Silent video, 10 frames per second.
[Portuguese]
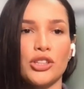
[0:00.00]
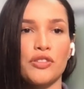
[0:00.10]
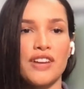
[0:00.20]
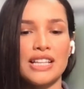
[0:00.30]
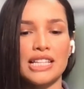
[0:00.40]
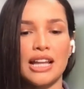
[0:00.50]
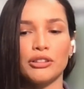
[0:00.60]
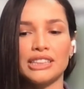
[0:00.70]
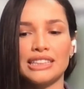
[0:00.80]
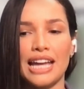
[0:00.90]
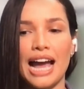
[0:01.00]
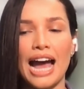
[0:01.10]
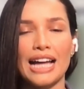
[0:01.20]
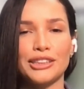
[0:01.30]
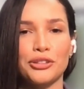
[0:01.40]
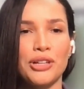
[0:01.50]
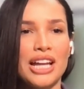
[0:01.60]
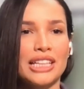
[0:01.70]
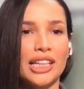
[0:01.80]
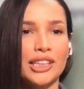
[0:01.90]
Já estou fazendo aula de teatro,
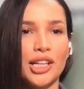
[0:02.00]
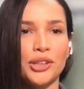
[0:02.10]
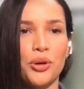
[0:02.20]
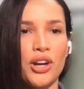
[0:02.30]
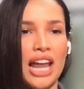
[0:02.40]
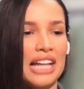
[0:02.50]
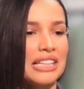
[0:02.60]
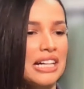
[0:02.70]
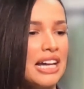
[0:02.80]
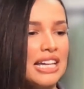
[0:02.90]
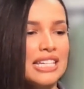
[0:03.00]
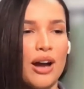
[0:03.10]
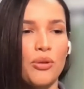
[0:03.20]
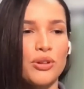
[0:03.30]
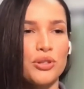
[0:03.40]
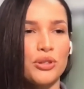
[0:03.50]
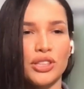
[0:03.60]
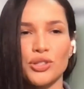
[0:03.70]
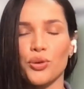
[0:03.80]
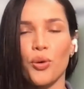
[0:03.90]
tô dando uma olhada em algumas
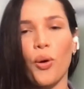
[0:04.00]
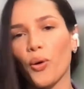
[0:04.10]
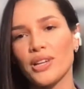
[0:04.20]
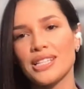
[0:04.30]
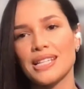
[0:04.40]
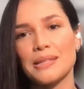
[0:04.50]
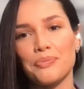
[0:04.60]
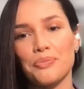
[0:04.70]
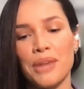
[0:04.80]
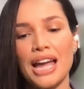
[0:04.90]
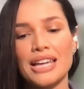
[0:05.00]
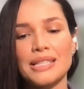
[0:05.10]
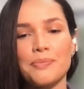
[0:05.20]
outras coisas, mas